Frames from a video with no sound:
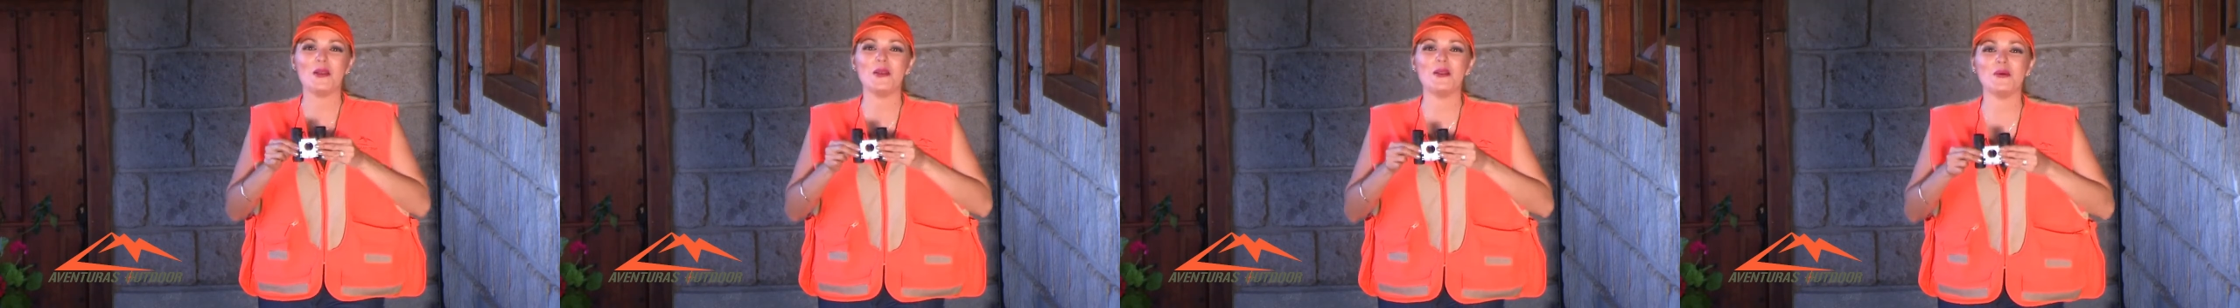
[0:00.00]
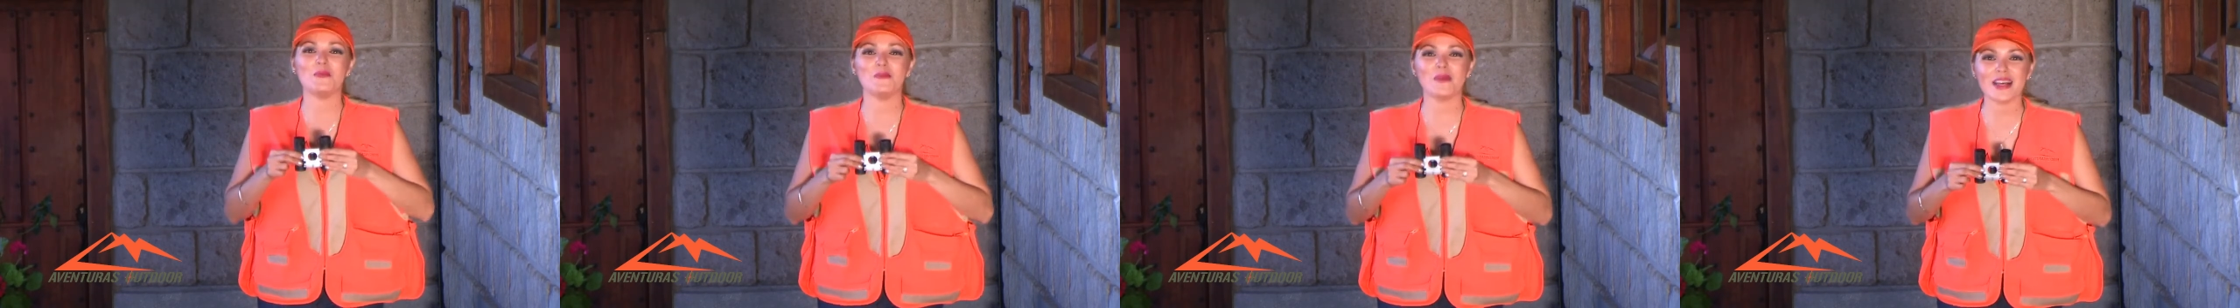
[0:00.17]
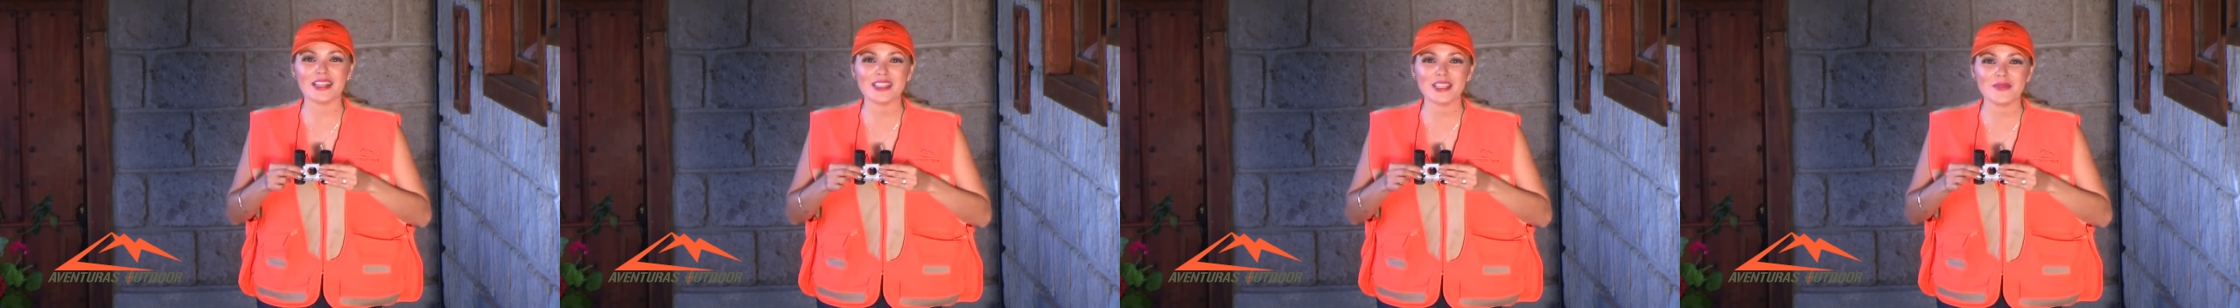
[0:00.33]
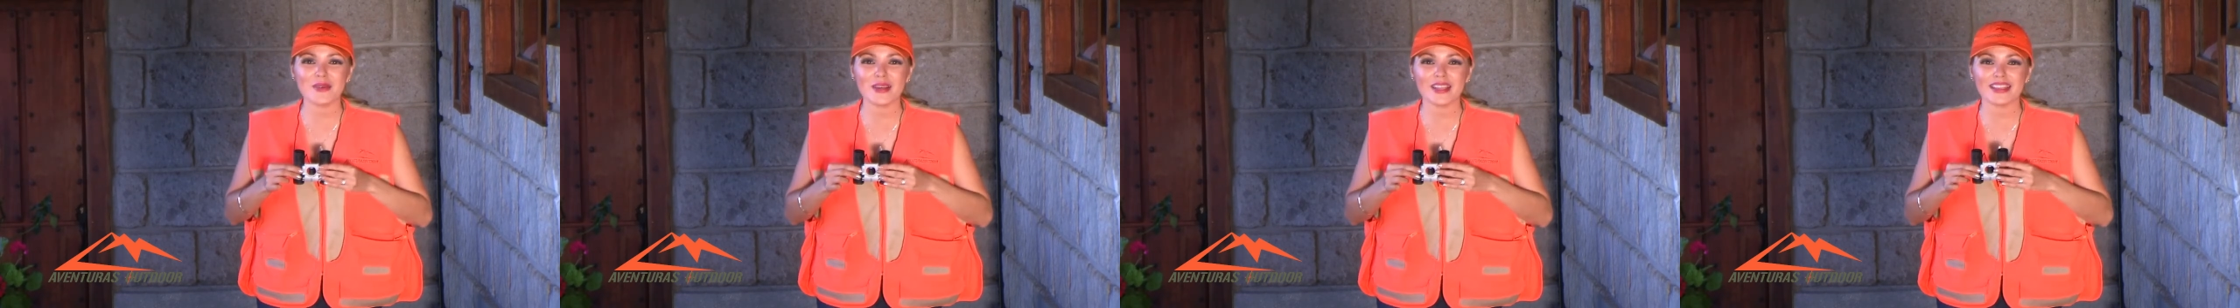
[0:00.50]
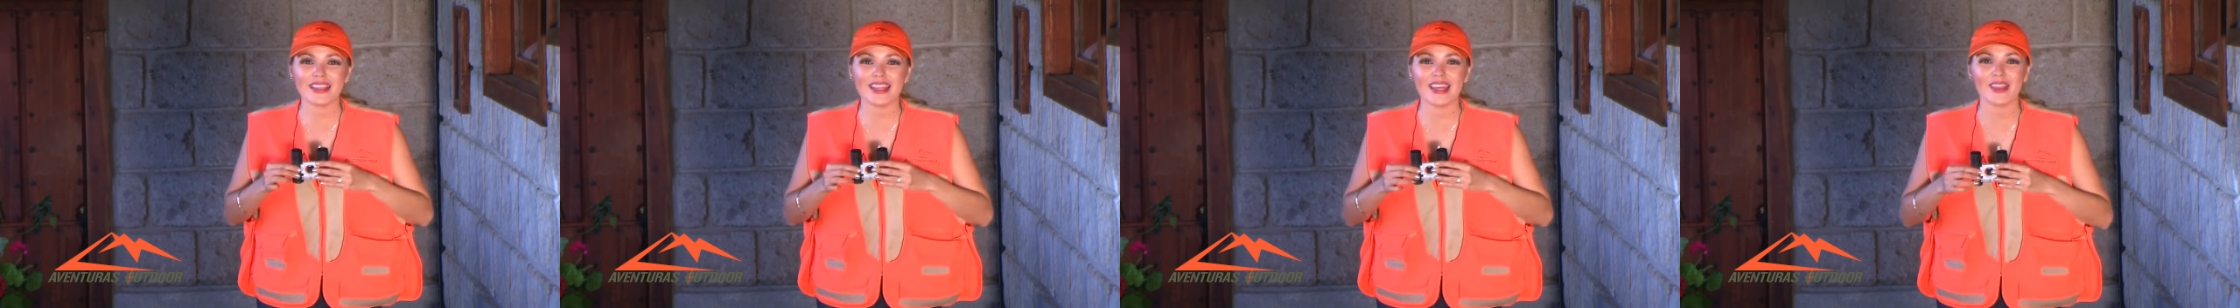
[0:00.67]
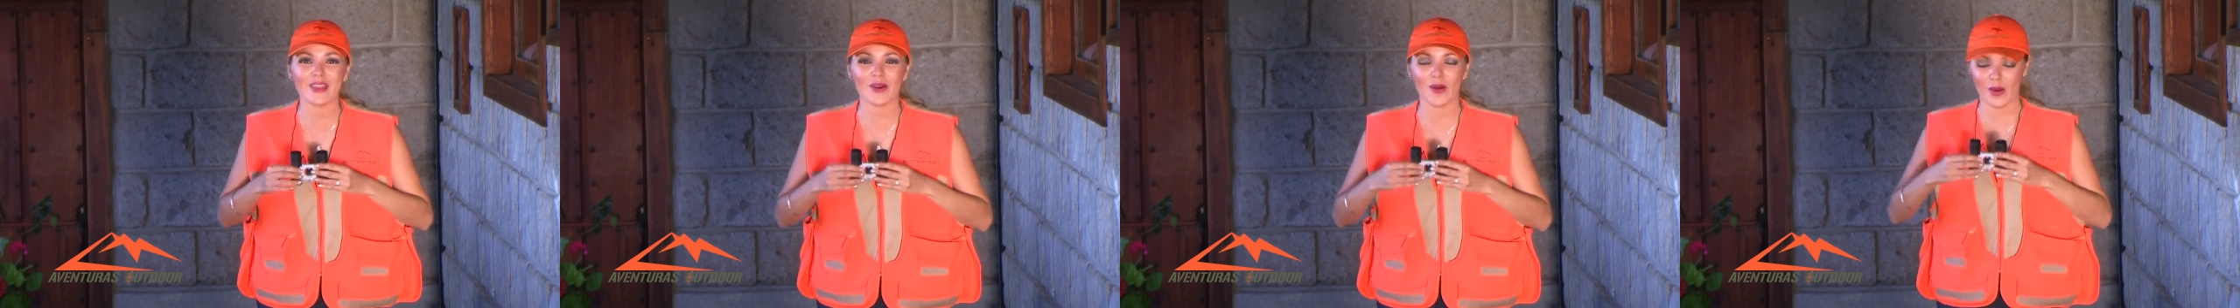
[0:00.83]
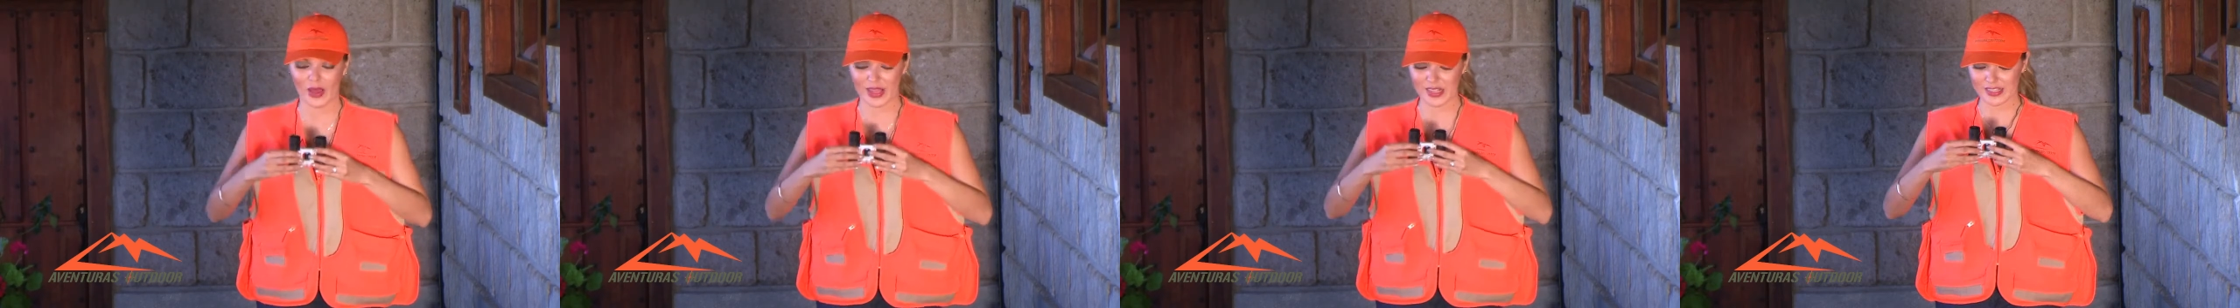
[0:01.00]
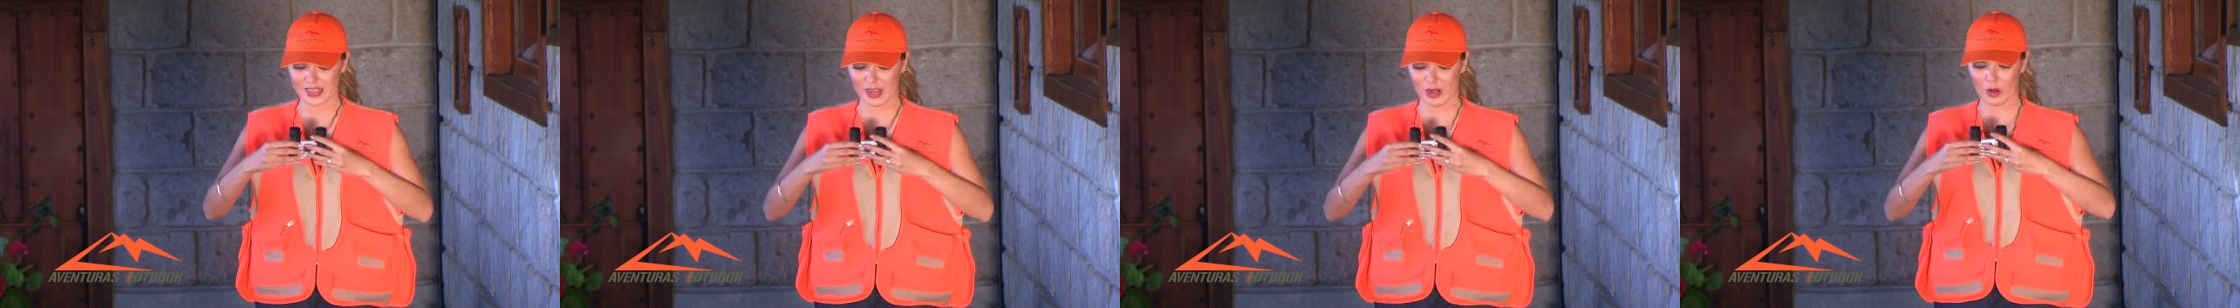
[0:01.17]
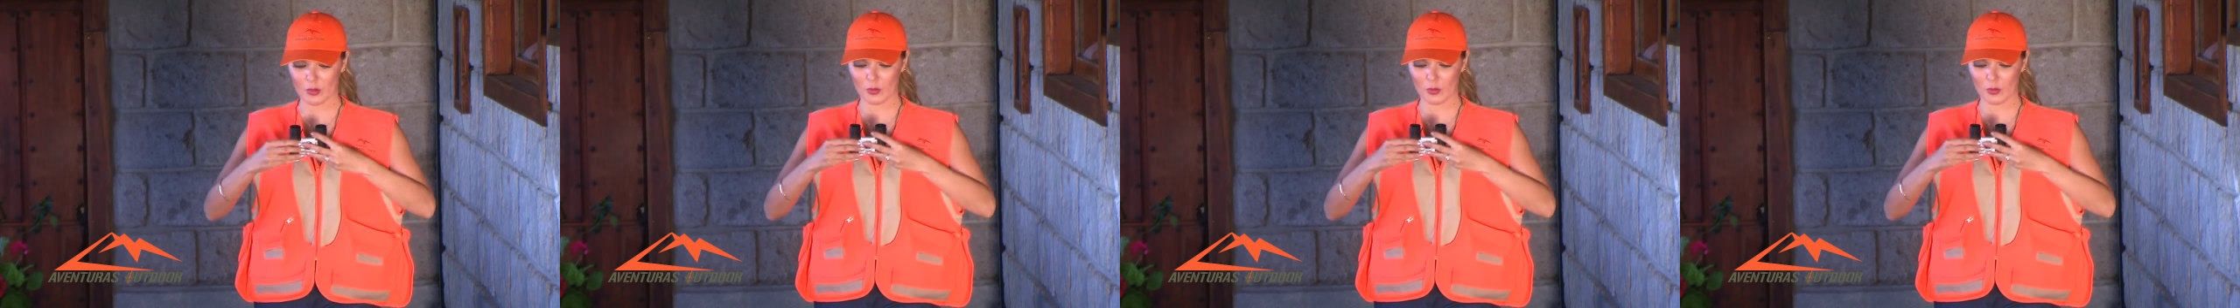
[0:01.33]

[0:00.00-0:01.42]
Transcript: Lo más divertido es